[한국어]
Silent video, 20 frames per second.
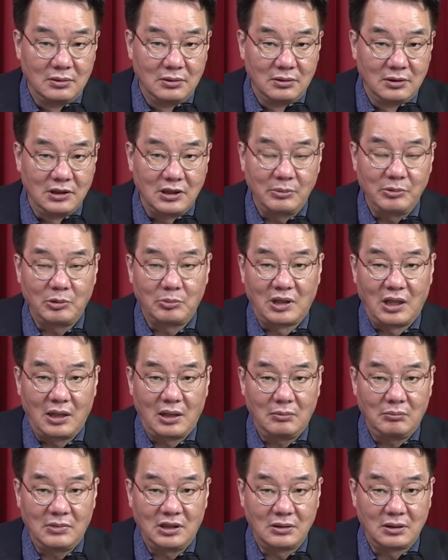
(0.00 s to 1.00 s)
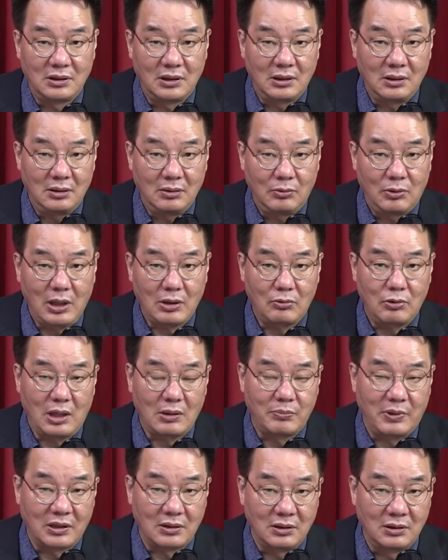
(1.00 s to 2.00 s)
이재명 말 한마디에 확확
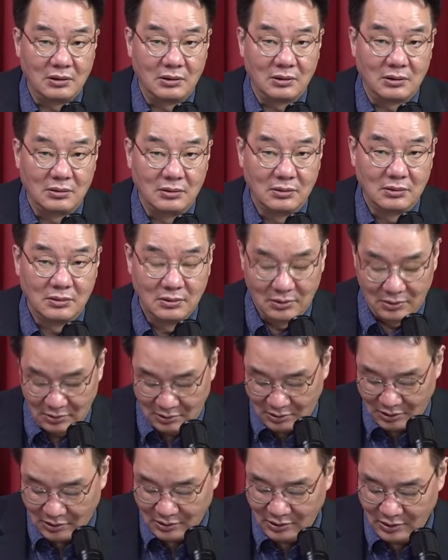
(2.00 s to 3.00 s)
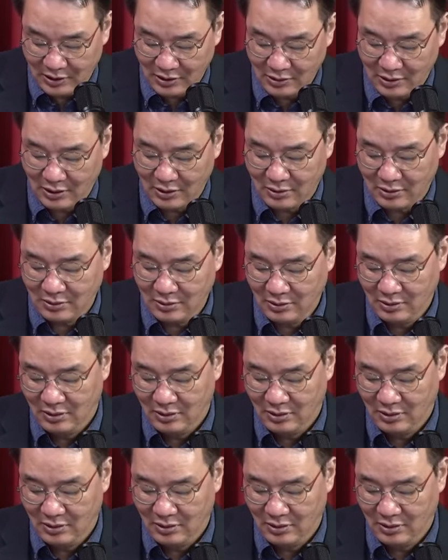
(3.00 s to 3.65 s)
바뀌는 어, 그런 행태를